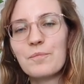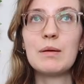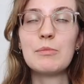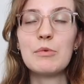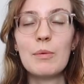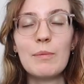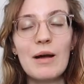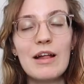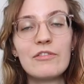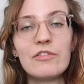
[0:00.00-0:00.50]
Im
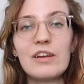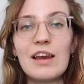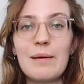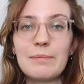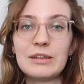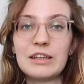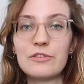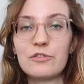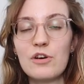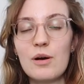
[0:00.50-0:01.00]
Normalfall
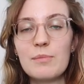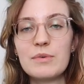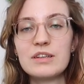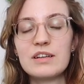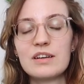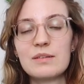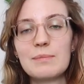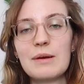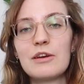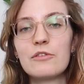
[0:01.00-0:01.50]
habe ich ja
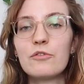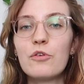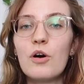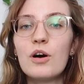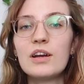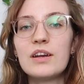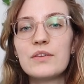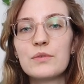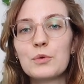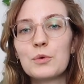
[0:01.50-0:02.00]
vormittags meine
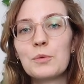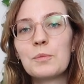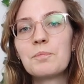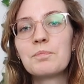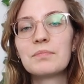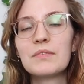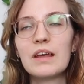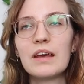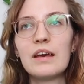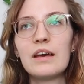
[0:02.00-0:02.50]
Vorlesungen.